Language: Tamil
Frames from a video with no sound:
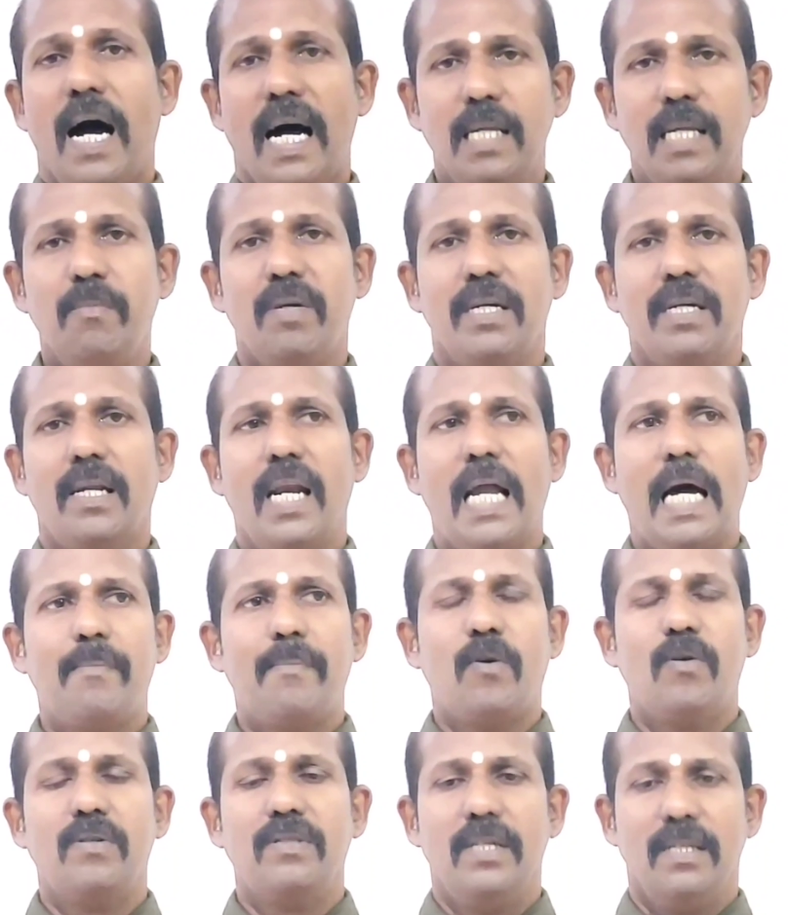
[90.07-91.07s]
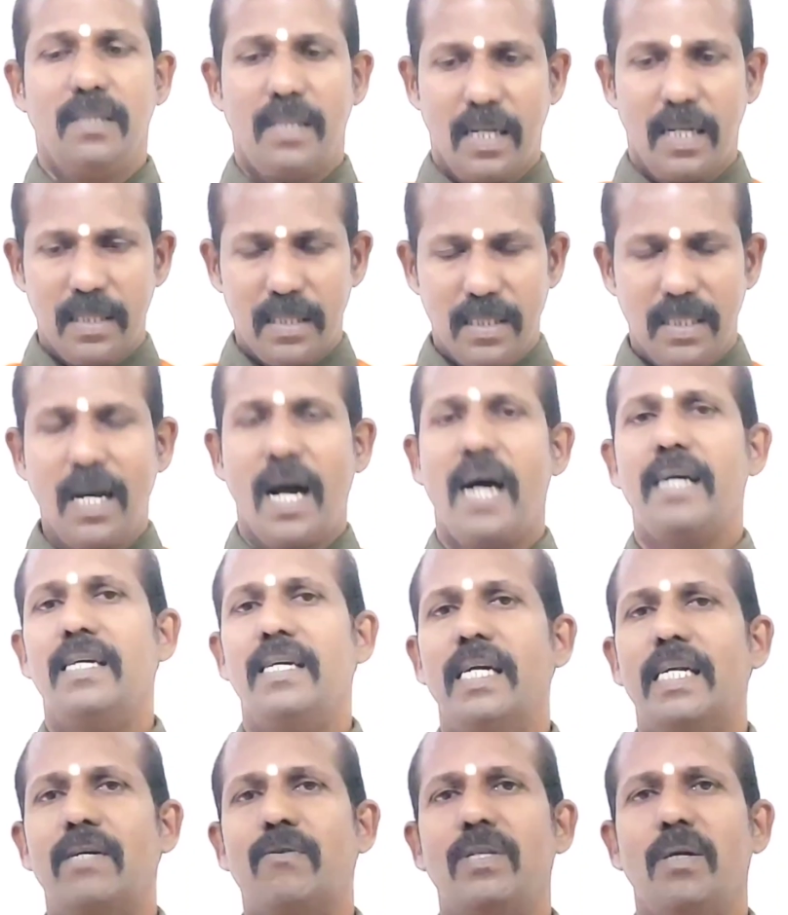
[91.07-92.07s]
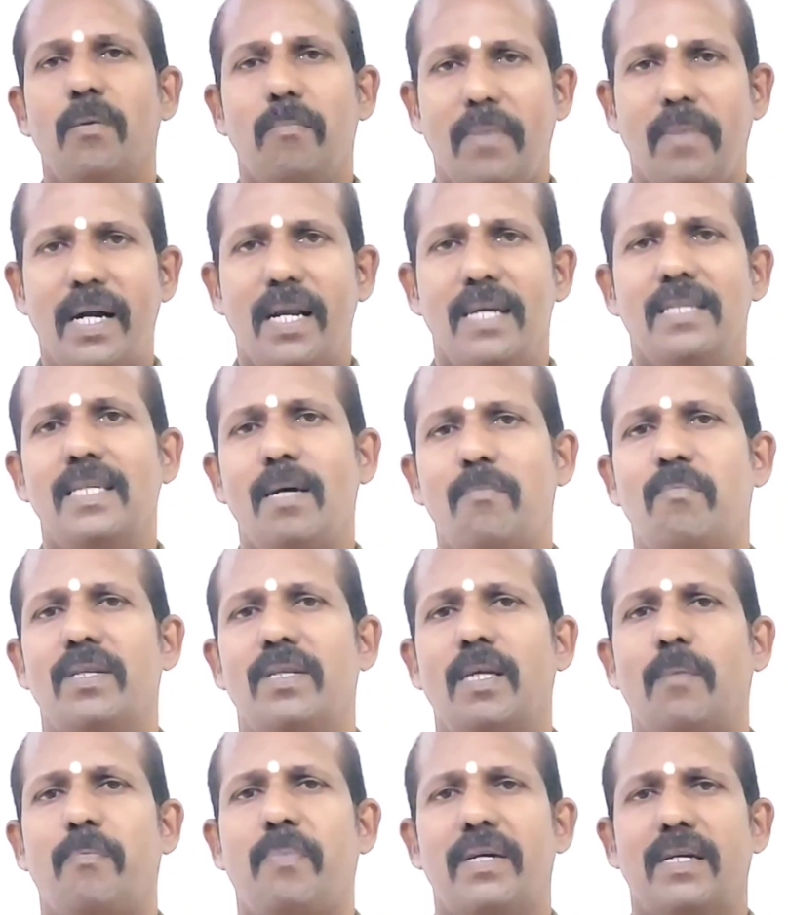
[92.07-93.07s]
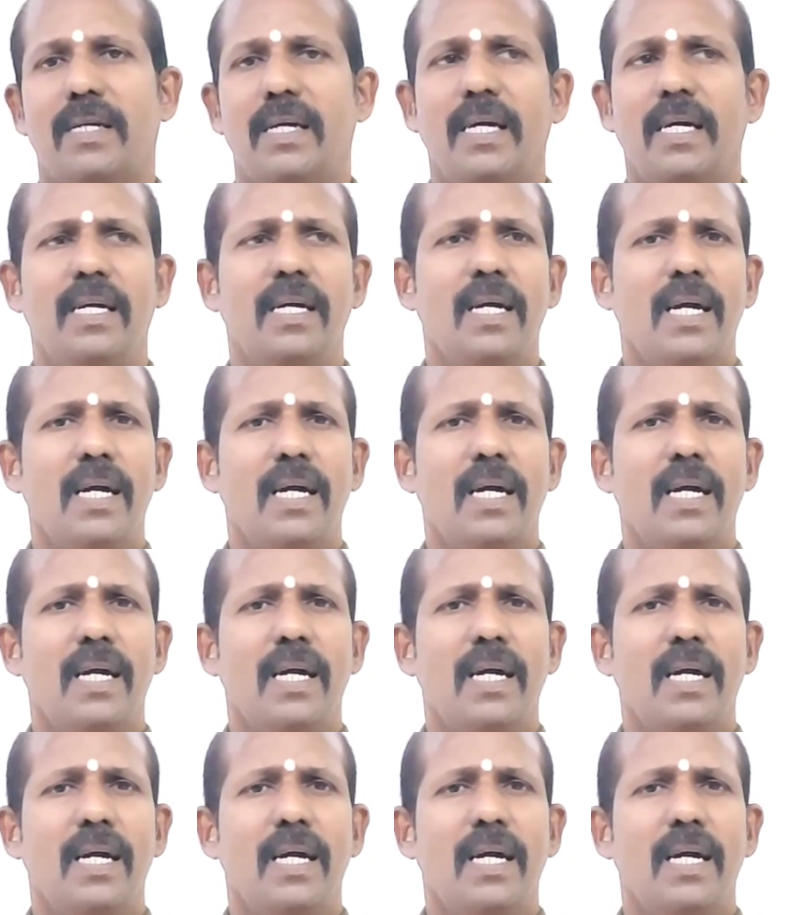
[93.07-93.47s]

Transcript: அது மட்டும் இல்லாமல் வந்து இந்த ஜாதகருக்கு வந்து மன சம்பந்தப்பட்ட